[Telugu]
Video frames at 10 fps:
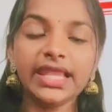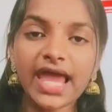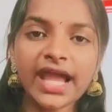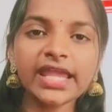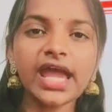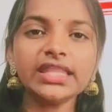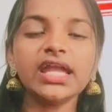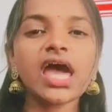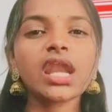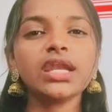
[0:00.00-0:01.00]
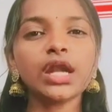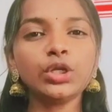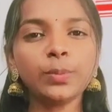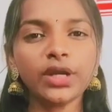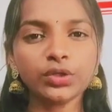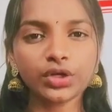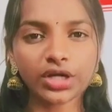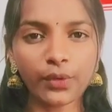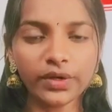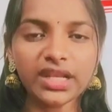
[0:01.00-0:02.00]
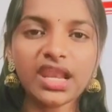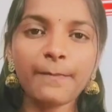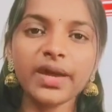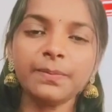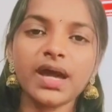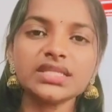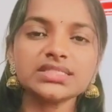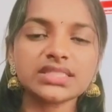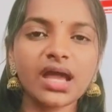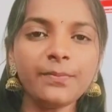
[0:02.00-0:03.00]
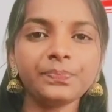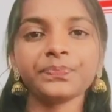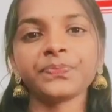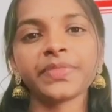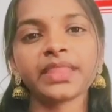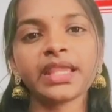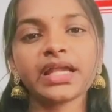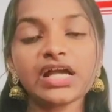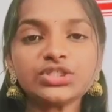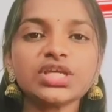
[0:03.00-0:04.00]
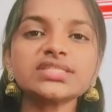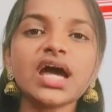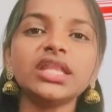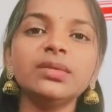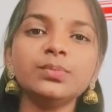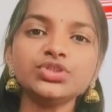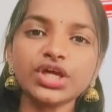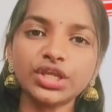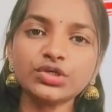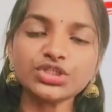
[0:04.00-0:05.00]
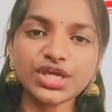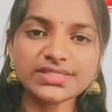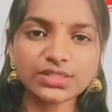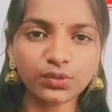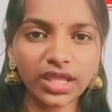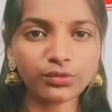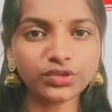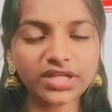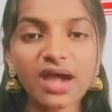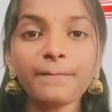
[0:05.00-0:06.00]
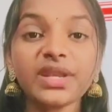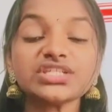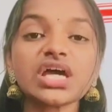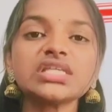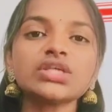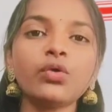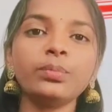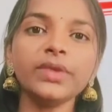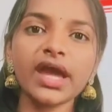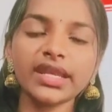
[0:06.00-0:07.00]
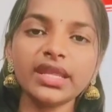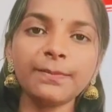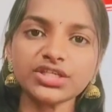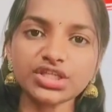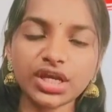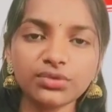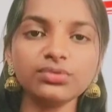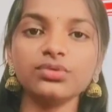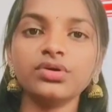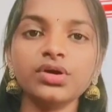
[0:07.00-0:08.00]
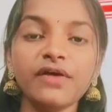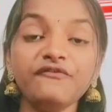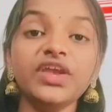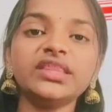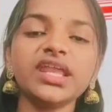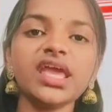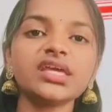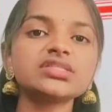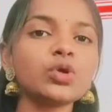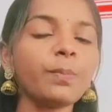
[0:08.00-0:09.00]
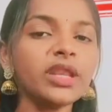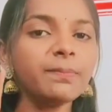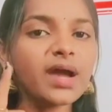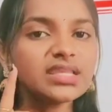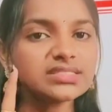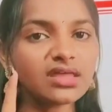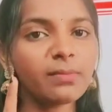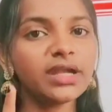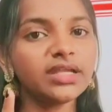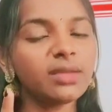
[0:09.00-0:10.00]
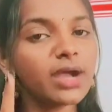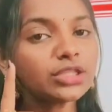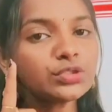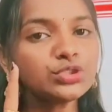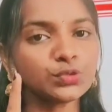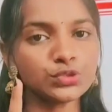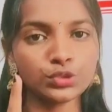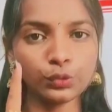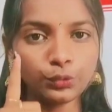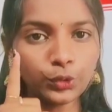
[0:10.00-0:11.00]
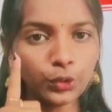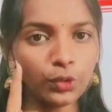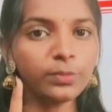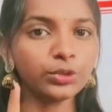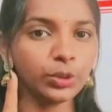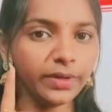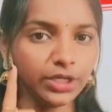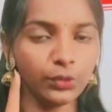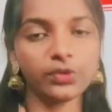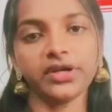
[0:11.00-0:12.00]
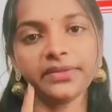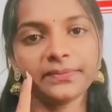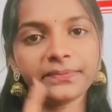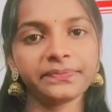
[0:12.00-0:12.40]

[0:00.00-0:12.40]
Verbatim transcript: ఇలాగే అధికారాన్ని అడ్డు పెట్టుకుని రౌడీల్లా పరిపాలిస్తాం కక్ష సాధింపు చర్యలు చేస్తూనే ఉంటాం ప్రజా సౌమ్యాన్ని ప్రజలను వ్యతిరేకిస్తూ పరిపాలిస్తామంటే మాత్రం చూస్తూ ఊరుకోం గుర్తుపెట్టుకోండి